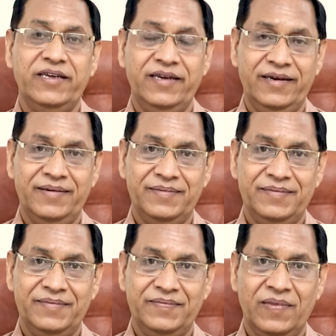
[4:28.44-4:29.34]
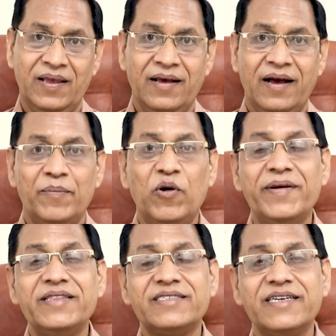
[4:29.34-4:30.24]
नहीं है
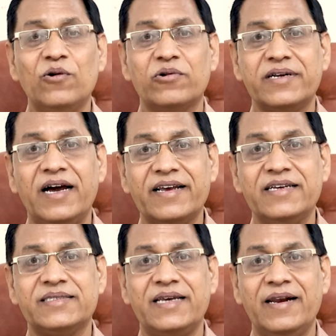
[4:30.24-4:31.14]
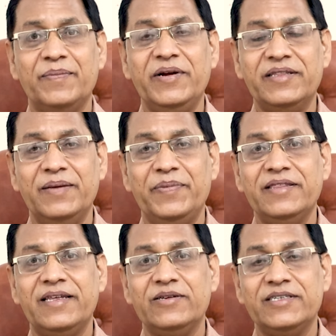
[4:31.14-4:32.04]
भूपेंद्र सिंह हुड्डा के स्थान पर
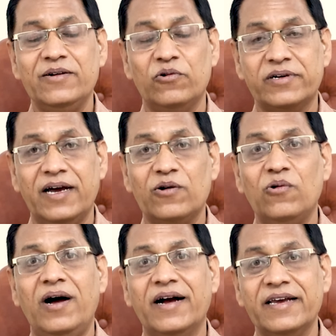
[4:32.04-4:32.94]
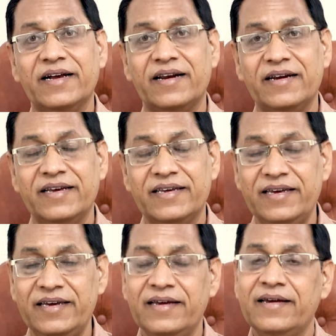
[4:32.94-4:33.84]
दीपेंद्र सिंह हुड्डा को आगे करने
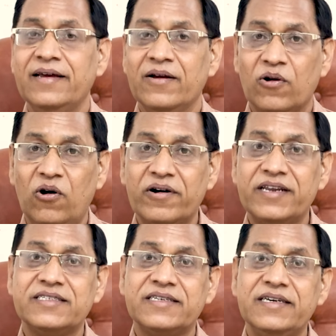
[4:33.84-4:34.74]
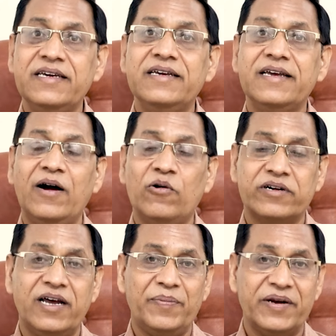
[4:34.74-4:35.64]
की कांग्रेस की या
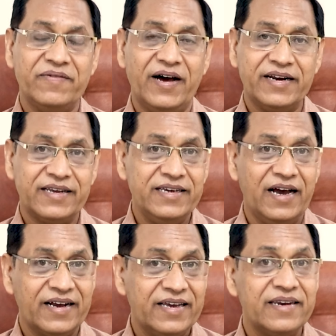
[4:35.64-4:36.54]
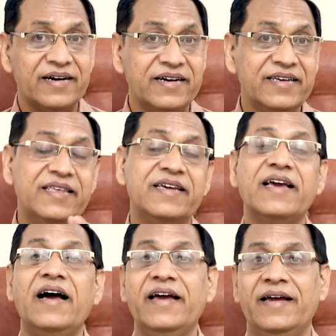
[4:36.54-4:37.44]
हुड्डा परिवार की आखिर रणनीति
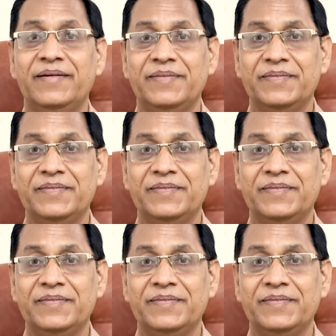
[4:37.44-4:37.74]
क्या है